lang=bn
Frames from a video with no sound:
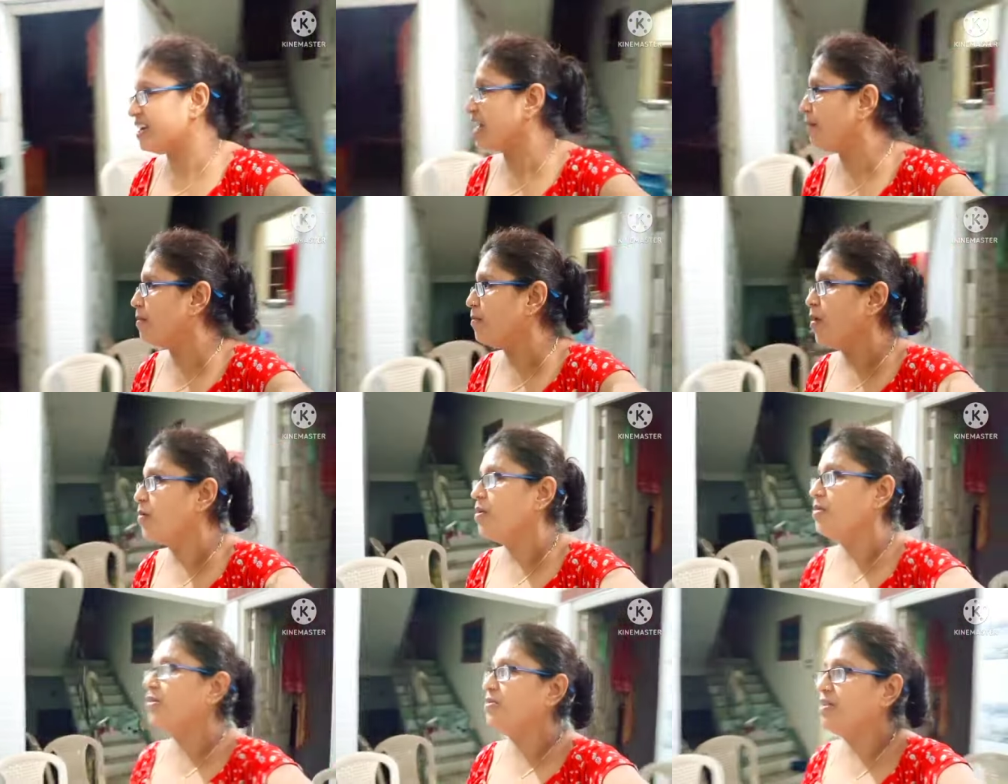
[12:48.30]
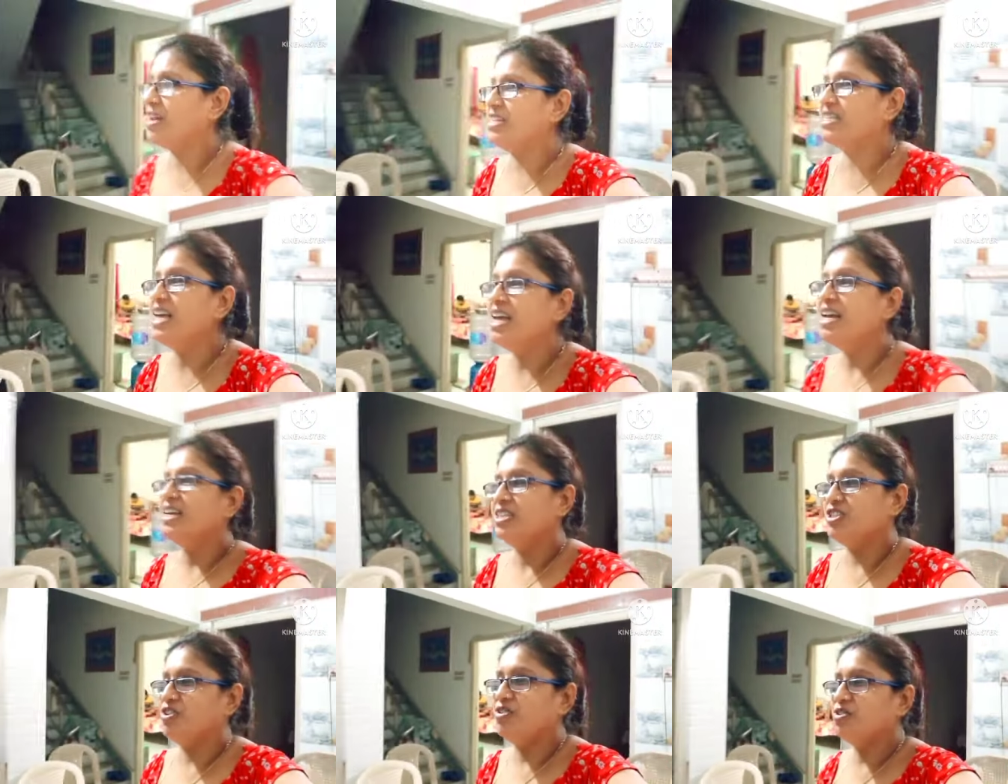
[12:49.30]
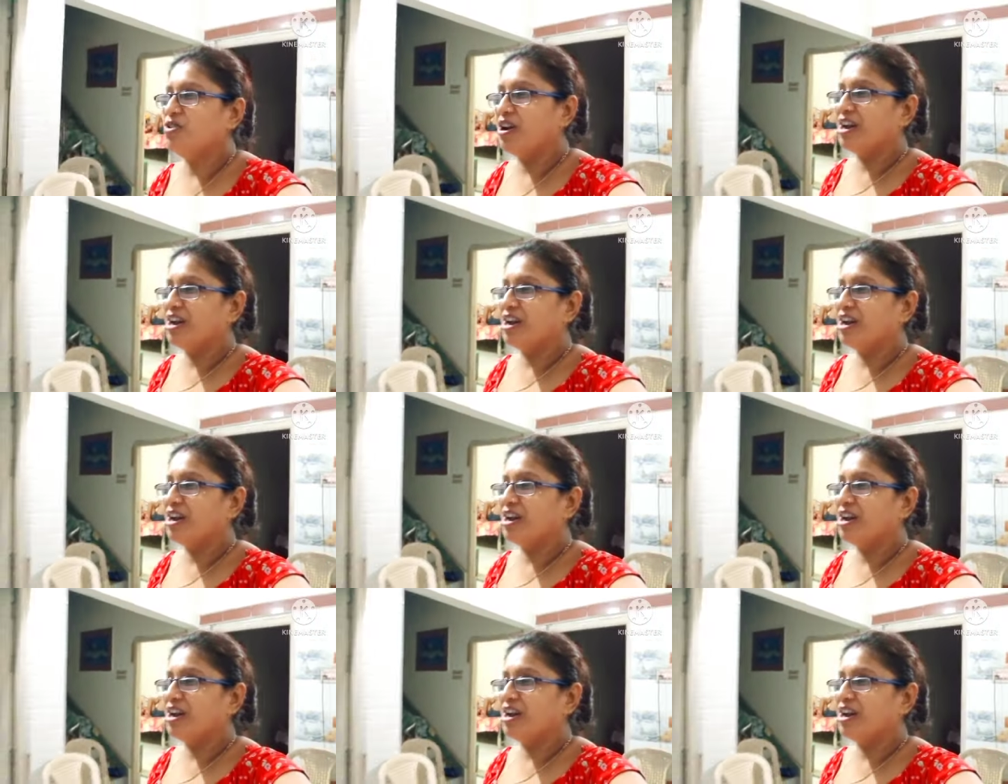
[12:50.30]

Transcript: ভালো না লাগলেও প্লিজ করো আমি ভালো করার